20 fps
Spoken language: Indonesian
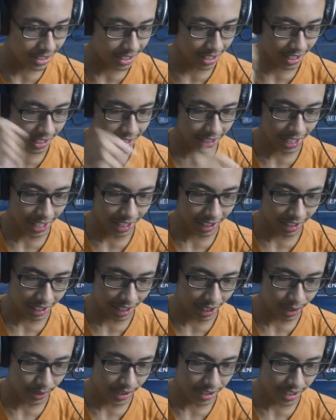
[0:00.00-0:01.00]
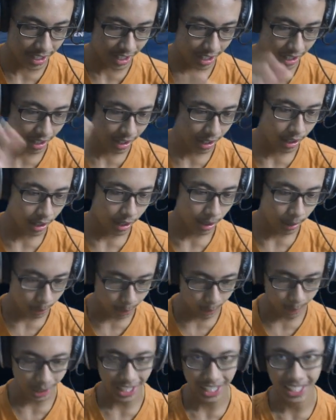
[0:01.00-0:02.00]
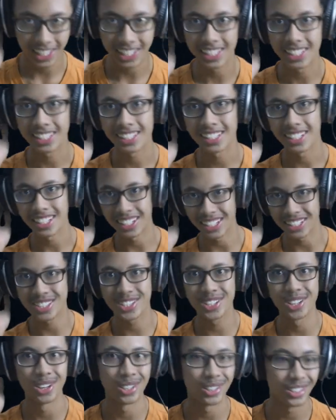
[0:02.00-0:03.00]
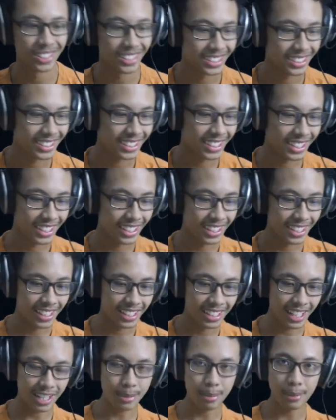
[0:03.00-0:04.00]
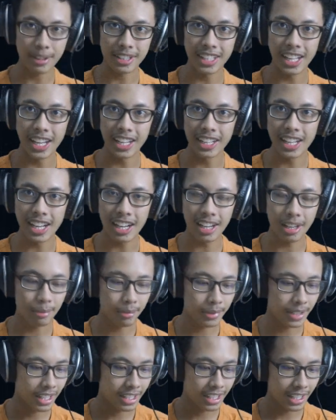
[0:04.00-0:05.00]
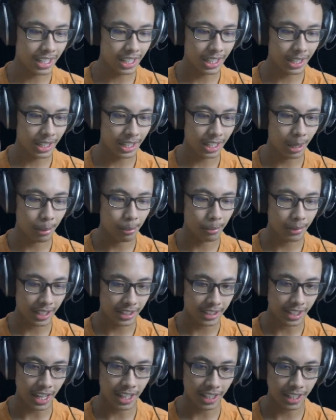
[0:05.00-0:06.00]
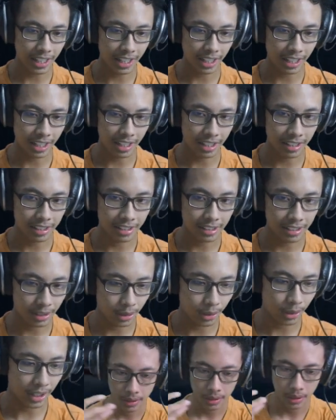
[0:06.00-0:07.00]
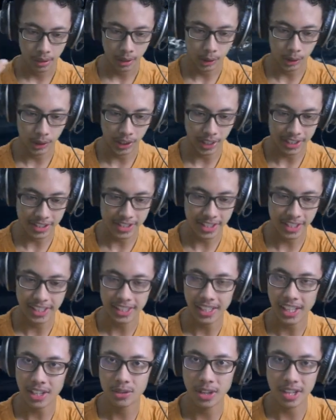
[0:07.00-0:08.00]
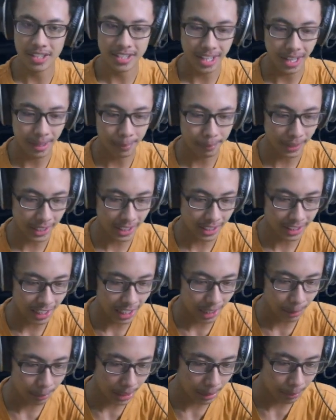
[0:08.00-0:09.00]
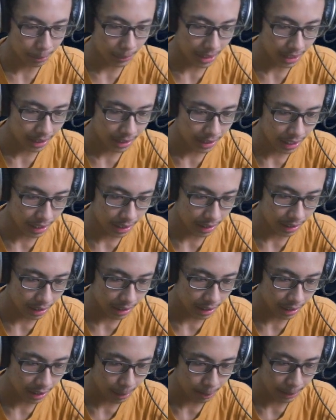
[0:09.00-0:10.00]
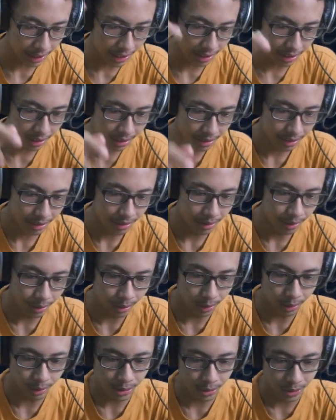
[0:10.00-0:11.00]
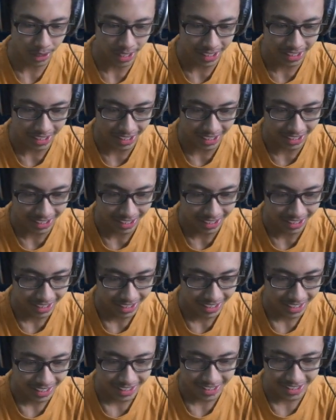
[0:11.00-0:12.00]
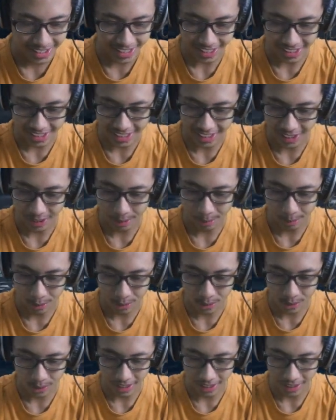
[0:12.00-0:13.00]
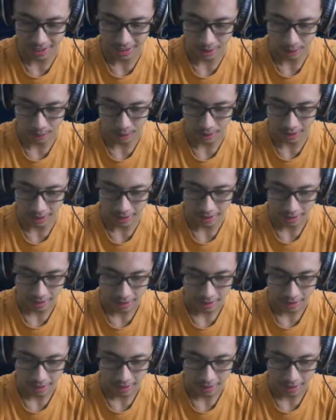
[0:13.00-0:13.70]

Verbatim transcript: jadi kita akan langsung aja mulai let's go dan sepertinya ini akan menjadi gameplay terakhir ya oke okay. Oh, oke guys kita sudah sampai ke dalam gamenya dan ini apa nih oh sudah ada cap dari musuh ya oke okay.